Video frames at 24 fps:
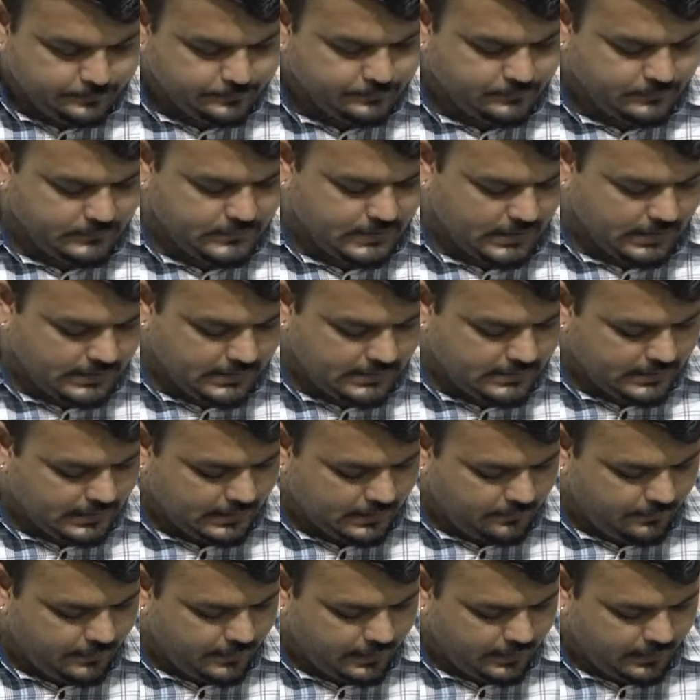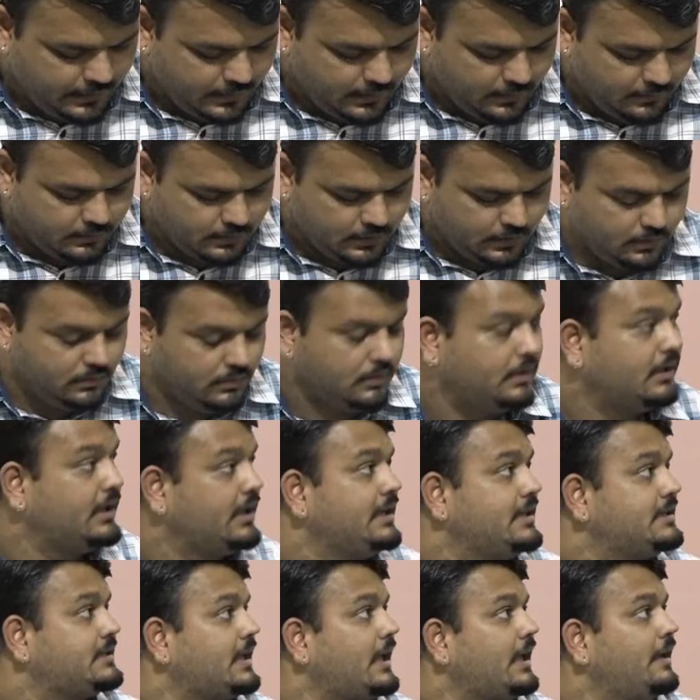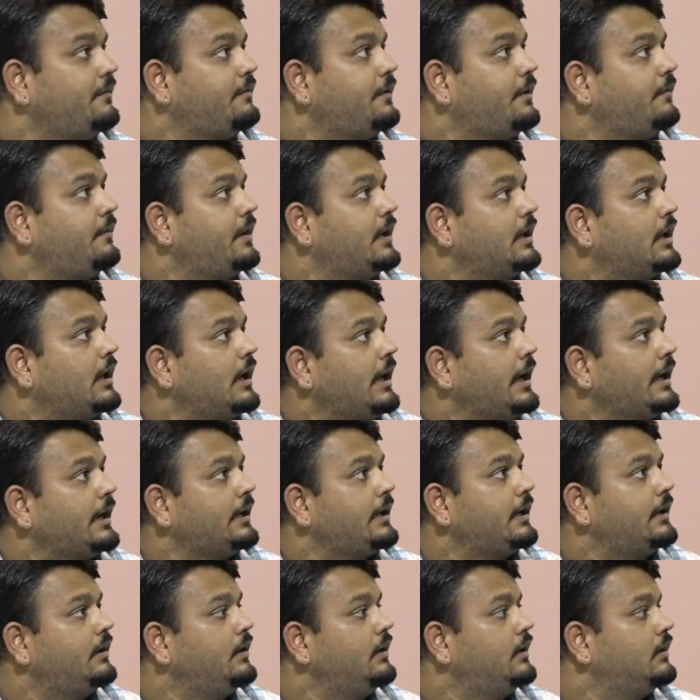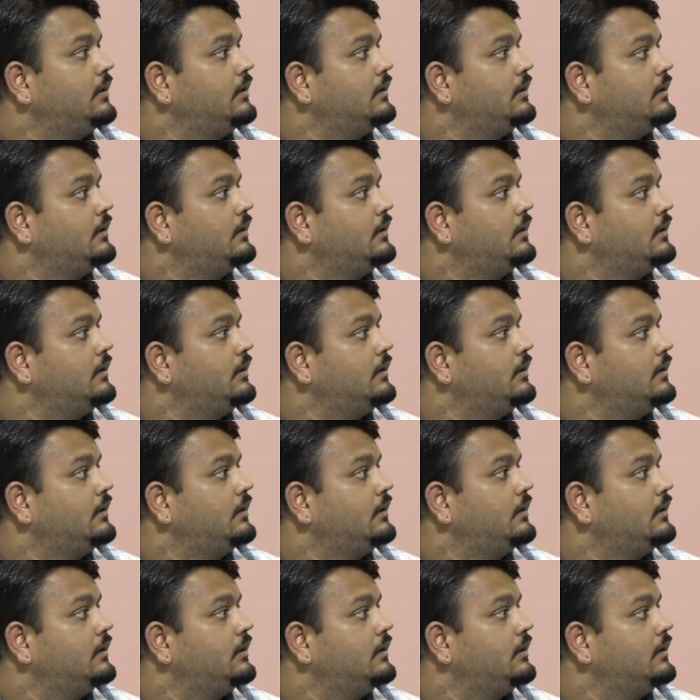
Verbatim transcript: जल्दी से कमेंट करके बताओ इज़ एवरी वन कनेक्टेड